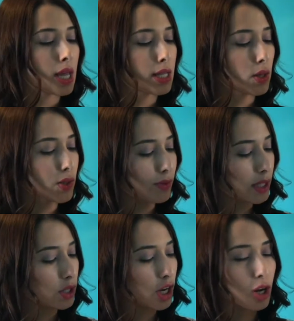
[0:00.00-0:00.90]
Então, se
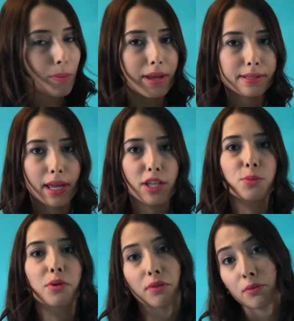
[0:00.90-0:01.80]
você deixar no mais quente,
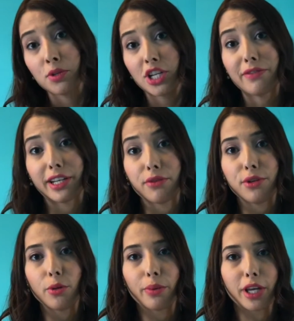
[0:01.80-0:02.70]
provavelmente ele vai
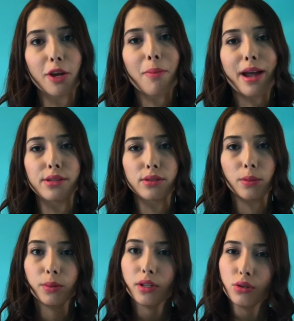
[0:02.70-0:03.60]
definir um pouquinho mais. Eu
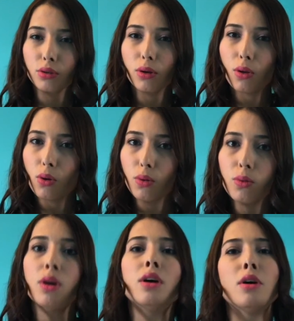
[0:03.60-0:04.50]
sempre deixo no
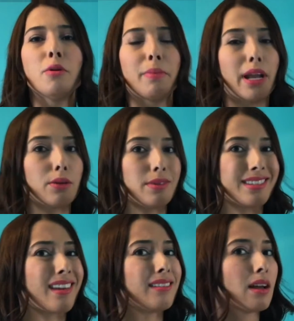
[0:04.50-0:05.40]
low, pra não
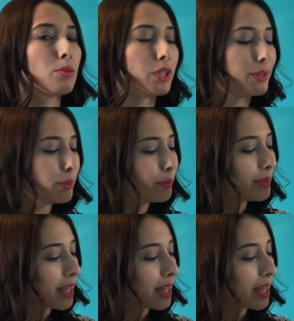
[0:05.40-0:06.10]
esquentar muito.